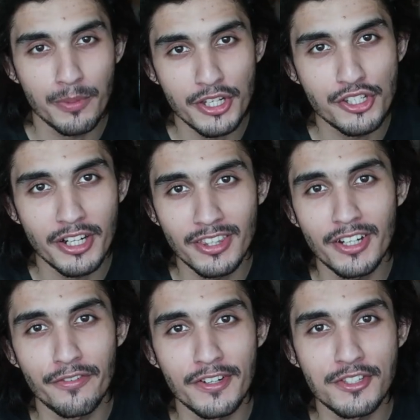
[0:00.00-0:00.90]
अप्रिशिएट
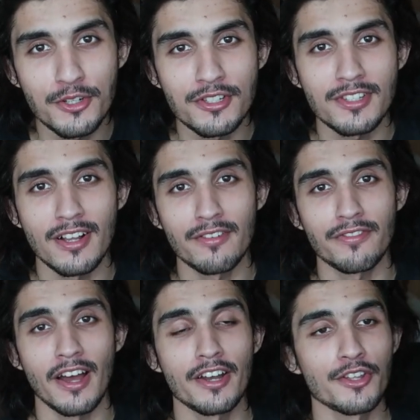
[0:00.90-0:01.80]
द डिफरेंस योर
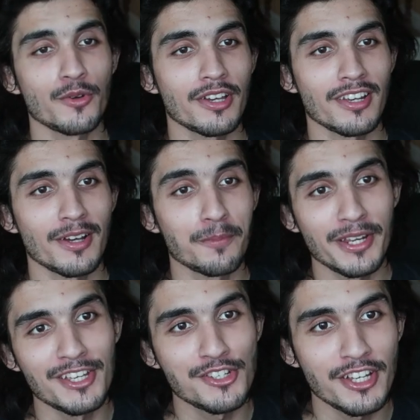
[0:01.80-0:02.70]
सेल्फ एंड यू कैन
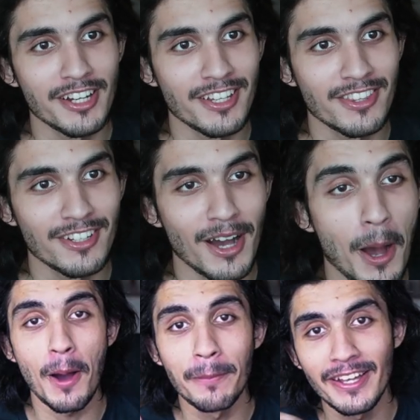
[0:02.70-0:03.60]
अप्रिशिएट द
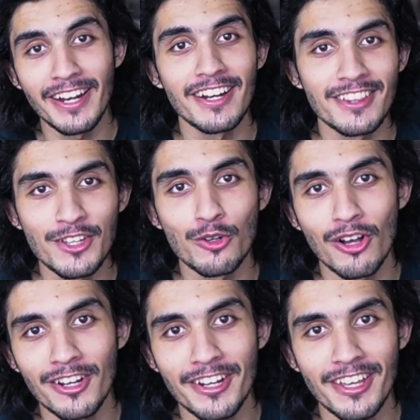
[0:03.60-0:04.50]
अपग्रेड इन द
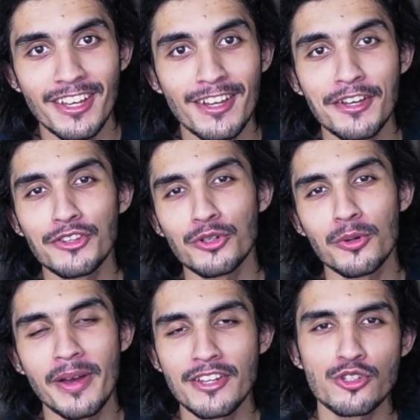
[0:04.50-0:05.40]
क्वालिटी
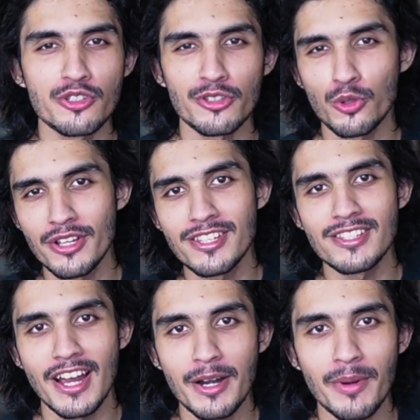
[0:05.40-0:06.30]
तो मैंने सोचा थोड़ा सा
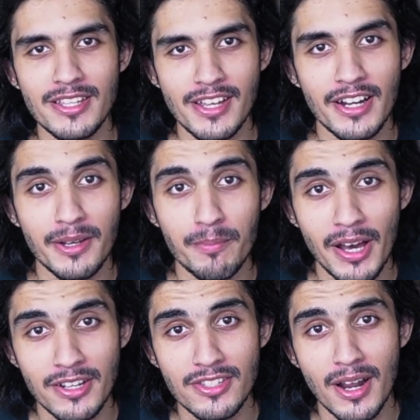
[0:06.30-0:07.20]
साइड बाई साइड
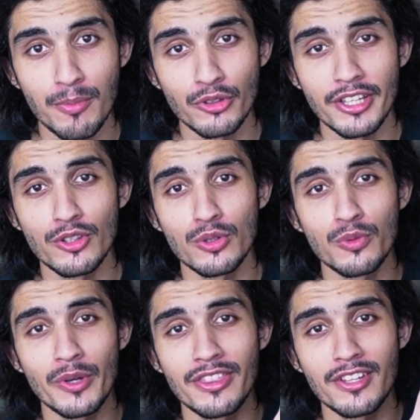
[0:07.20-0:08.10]
कंपेरिजन आपको दे
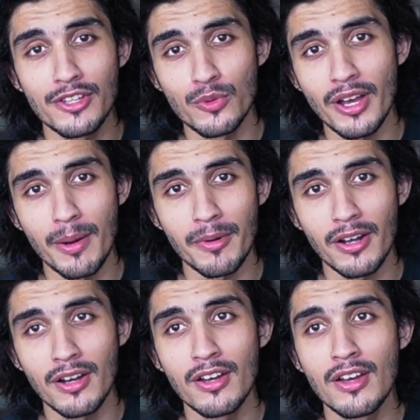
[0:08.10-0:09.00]
दूँ विद द न्यू कैमरा